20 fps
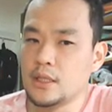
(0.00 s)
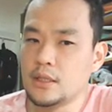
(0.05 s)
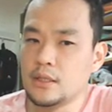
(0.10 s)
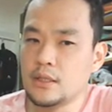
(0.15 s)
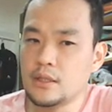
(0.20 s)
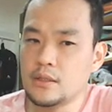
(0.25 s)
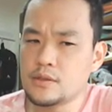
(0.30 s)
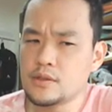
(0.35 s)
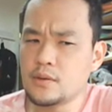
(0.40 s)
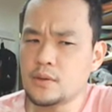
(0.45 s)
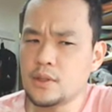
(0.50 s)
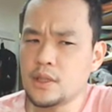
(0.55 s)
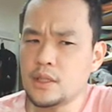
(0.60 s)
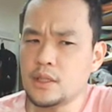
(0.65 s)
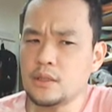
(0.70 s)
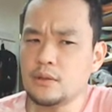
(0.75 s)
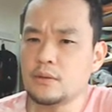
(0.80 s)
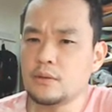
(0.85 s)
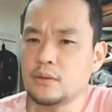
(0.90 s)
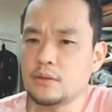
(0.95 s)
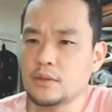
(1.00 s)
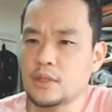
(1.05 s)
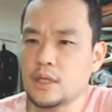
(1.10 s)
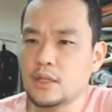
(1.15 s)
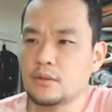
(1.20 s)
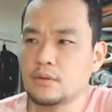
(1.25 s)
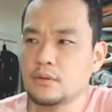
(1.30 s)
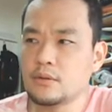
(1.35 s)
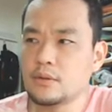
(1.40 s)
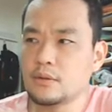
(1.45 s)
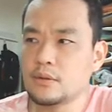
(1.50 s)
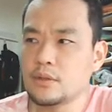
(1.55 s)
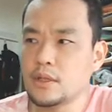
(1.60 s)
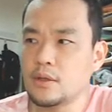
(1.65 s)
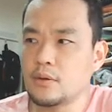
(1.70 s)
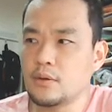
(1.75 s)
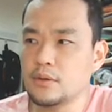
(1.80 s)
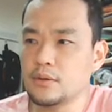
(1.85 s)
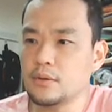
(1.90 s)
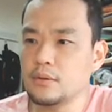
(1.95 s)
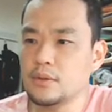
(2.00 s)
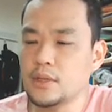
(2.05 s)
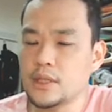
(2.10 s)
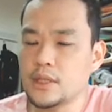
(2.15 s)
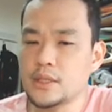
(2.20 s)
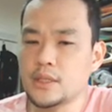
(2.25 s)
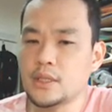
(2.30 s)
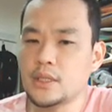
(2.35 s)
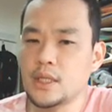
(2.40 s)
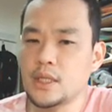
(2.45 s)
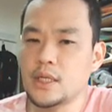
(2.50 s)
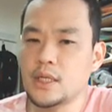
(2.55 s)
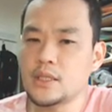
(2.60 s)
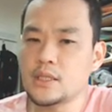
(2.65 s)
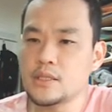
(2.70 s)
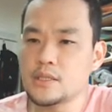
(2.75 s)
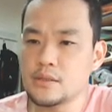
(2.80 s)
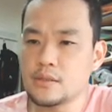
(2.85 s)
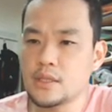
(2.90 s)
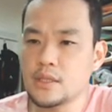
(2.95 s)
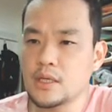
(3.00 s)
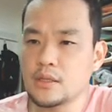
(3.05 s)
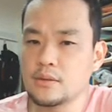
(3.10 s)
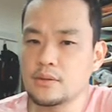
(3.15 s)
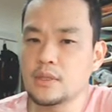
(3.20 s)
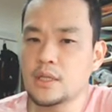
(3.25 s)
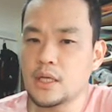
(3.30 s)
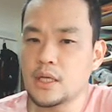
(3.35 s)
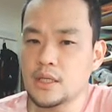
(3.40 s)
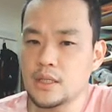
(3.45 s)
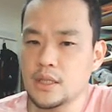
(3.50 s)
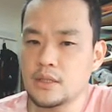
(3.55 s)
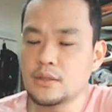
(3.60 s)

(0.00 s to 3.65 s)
だけど、それ以降の大統領ってね、ほとんどが行ってないんですよね、軍隊ね。